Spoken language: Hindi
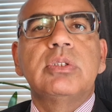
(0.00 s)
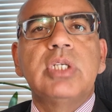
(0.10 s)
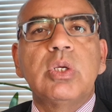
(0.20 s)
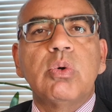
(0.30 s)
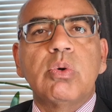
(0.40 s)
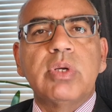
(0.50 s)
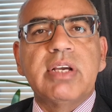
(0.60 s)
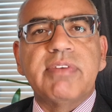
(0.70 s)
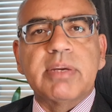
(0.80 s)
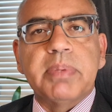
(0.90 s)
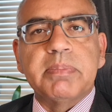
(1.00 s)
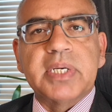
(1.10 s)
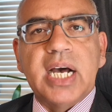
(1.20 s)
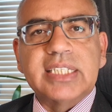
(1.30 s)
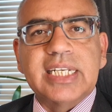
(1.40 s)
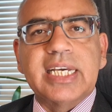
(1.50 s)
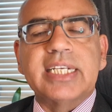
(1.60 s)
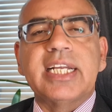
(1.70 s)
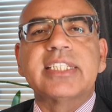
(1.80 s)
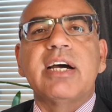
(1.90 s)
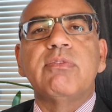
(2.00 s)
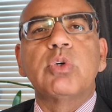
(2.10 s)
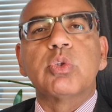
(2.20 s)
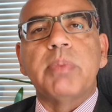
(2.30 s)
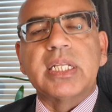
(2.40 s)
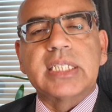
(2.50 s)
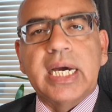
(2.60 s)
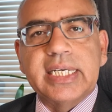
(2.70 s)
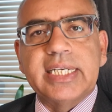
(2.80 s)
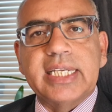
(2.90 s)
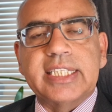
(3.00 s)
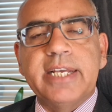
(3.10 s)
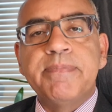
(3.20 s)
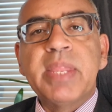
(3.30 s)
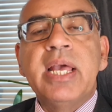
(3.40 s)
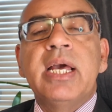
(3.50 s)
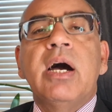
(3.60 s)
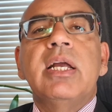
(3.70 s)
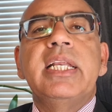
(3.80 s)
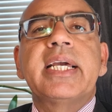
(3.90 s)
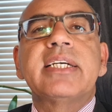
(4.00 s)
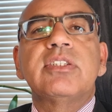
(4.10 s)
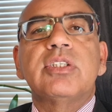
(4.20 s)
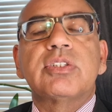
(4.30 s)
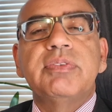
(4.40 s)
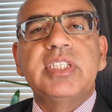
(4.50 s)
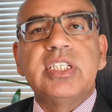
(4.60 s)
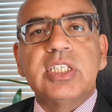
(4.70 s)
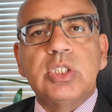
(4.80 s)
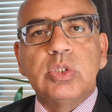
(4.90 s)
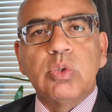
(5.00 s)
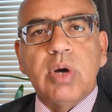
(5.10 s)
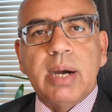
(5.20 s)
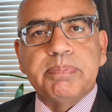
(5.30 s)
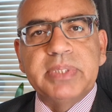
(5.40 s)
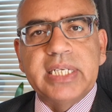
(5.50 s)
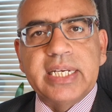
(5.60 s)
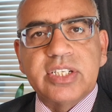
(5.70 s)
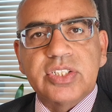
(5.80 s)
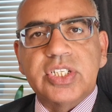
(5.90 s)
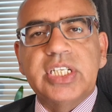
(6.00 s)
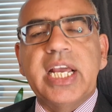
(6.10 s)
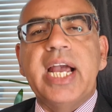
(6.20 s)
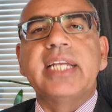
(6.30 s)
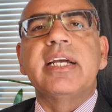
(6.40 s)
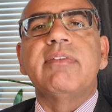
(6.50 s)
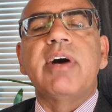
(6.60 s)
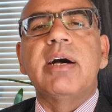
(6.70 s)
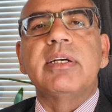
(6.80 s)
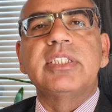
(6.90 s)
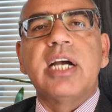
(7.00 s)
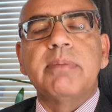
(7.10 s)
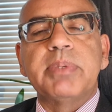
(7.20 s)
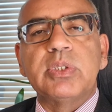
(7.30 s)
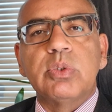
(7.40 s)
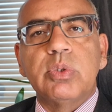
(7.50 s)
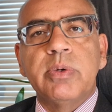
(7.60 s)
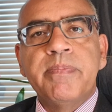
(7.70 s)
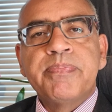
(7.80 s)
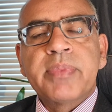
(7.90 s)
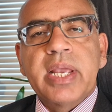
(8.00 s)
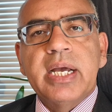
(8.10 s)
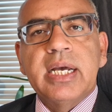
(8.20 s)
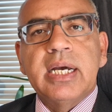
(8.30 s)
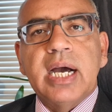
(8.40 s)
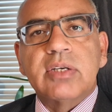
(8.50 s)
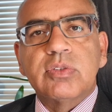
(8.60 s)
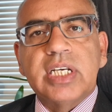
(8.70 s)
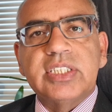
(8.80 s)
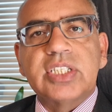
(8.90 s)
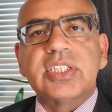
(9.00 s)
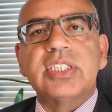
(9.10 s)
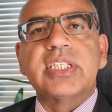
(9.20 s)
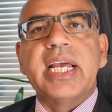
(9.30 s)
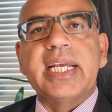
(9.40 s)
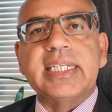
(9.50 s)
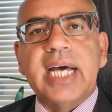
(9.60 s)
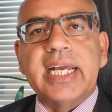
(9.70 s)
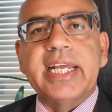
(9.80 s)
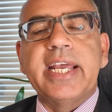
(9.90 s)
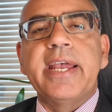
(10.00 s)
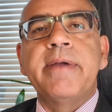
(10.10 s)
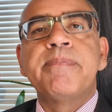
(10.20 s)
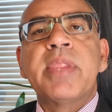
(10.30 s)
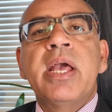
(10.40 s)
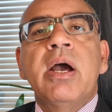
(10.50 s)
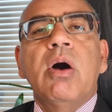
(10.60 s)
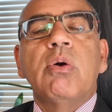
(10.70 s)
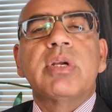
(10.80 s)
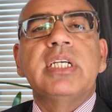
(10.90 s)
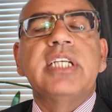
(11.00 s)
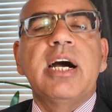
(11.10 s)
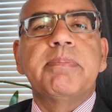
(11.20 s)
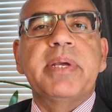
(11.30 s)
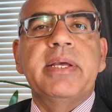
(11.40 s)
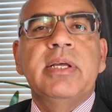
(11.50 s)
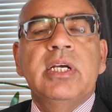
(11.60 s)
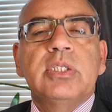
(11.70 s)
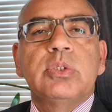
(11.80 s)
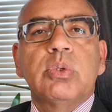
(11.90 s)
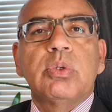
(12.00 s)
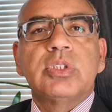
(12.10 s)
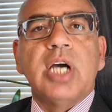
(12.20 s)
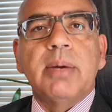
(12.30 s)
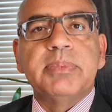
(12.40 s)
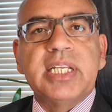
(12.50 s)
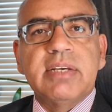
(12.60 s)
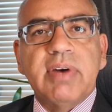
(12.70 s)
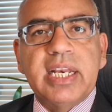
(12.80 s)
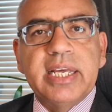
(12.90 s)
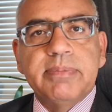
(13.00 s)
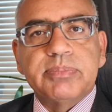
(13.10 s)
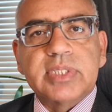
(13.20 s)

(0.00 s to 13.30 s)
जिन लोगों ने वर्क परमिट हासिल करना था वो तो बात कर ही रहे थे लेकिन स्वीडन की जो अपनी इंडस्ट्री है या वहाँ यहाँ पे जो ऑर्गेनाइजेशंस हैं इदारे हैं और यहाँ पे जो जॉब देने वाले